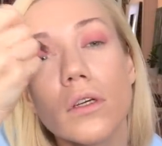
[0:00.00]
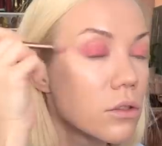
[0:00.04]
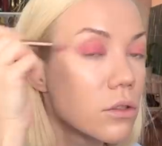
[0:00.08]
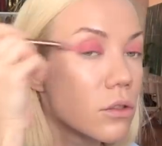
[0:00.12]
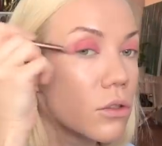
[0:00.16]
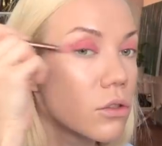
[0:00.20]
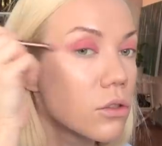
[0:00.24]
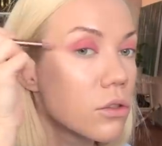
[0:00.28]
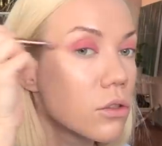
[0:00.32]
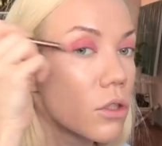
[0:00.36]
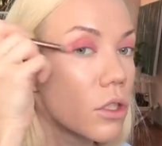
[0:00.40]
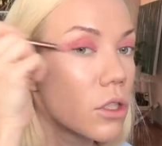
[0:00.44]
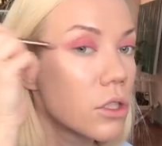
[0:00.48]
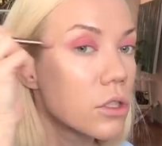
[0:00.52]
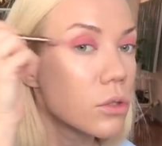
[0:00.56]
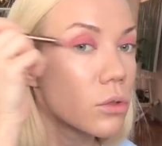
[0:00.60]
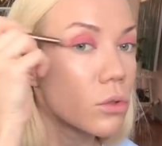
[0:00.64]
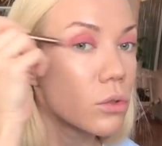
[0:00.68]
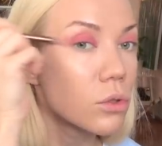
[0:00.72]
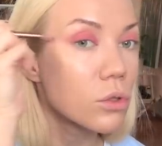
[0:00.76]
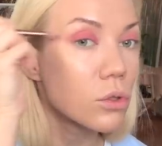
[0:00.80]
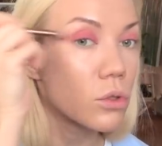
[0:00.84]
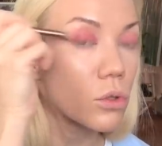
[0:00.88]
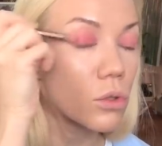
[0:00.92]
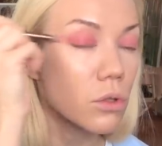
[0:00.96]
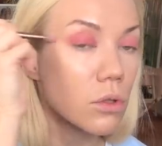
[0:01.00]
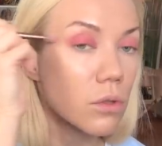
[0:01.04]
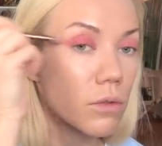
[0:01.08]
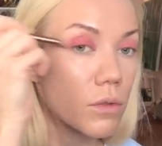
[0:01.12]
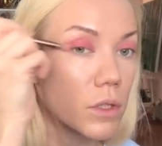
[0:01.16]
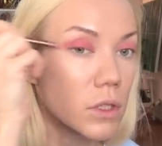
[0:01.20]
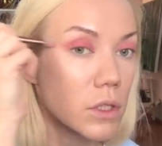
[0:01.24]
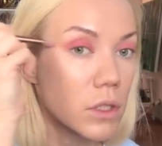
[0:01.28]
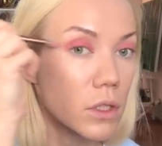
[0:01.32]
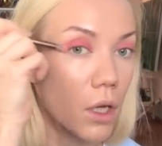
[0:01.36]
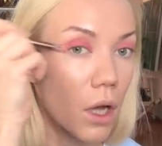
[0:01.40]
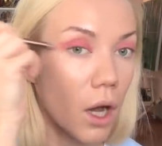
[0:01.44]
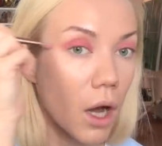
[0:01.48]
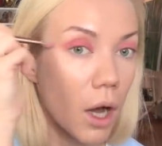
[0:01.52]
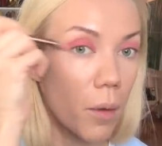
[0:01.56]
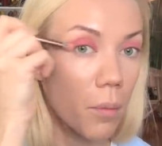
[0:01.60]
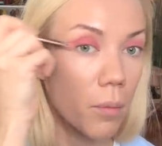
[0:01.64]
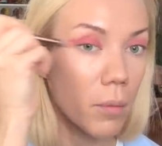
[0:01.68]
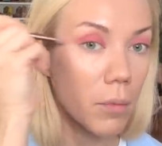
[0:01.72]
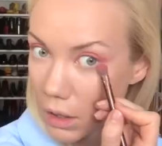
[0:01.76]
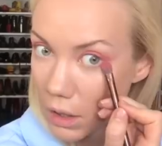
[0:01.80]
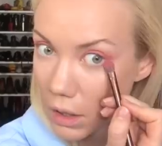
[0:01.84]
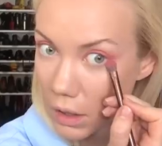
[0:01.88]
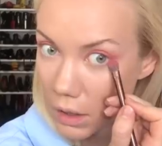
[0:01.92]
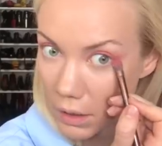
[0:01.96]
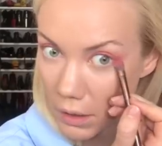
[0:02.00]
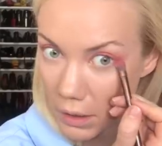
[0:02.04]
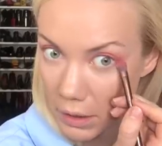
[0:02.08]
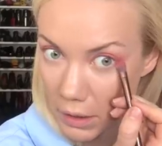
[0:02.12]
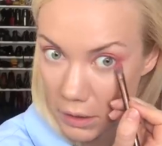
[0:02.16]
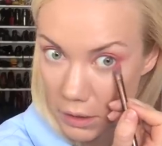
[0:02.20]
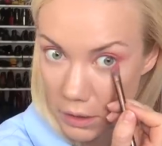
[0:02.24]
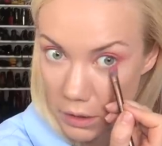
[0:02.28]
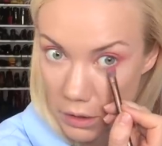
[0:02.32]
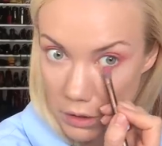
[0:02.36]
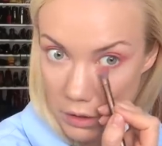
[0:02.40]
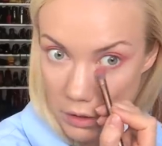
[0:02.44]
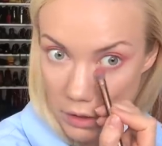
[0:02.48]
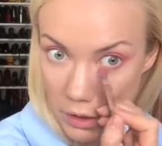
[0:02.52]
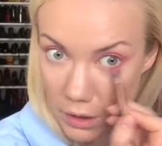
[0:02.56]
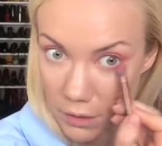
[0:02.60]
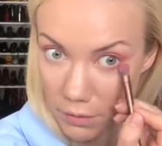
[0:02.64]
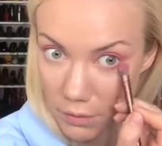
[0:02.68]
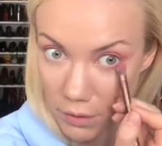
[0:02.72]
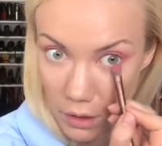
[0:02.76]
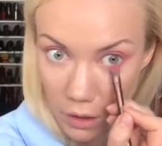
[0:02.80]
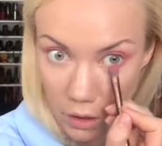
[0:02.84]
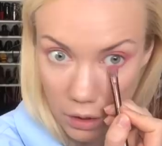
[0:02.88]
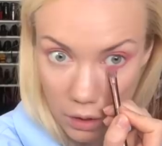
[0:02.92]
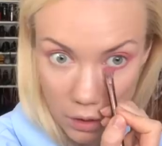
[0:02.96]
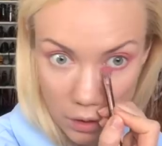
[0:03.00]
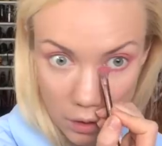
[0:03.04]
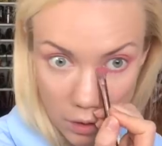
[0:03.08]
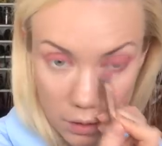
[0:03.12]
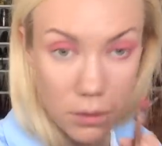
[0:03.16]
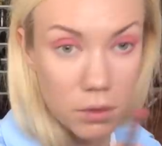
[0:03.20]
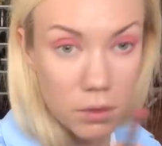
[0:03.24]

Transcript: Чуть-чуть растушую к вискам и на нижнее веко.